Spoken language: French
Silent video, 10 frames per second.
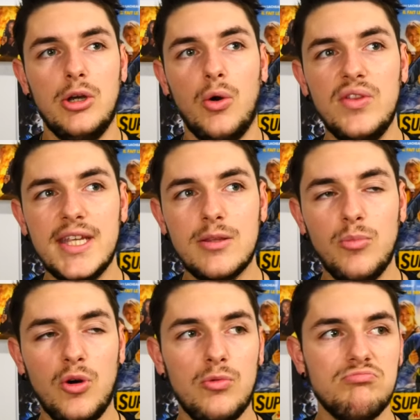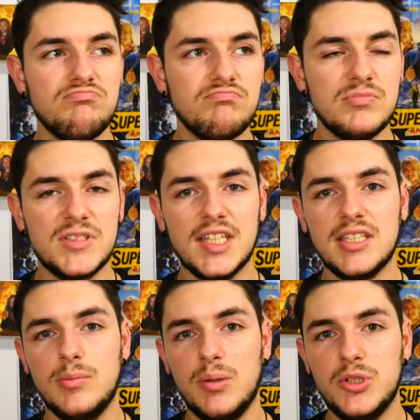Honnêtement, ça,
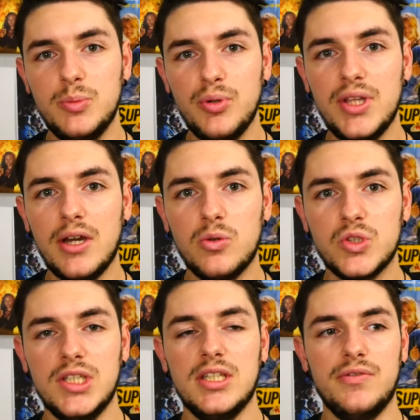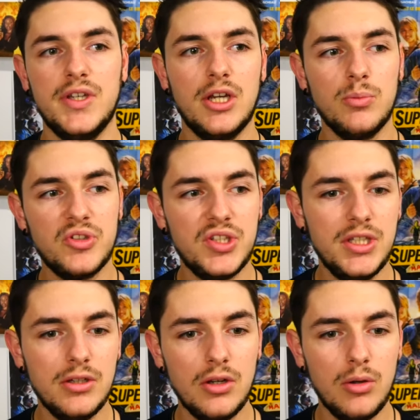ça m'a un petit peu dérangé. Ça fait comme
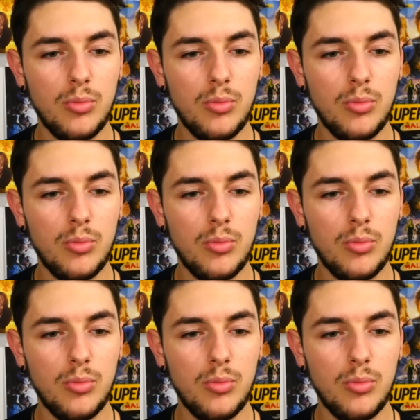si, euh,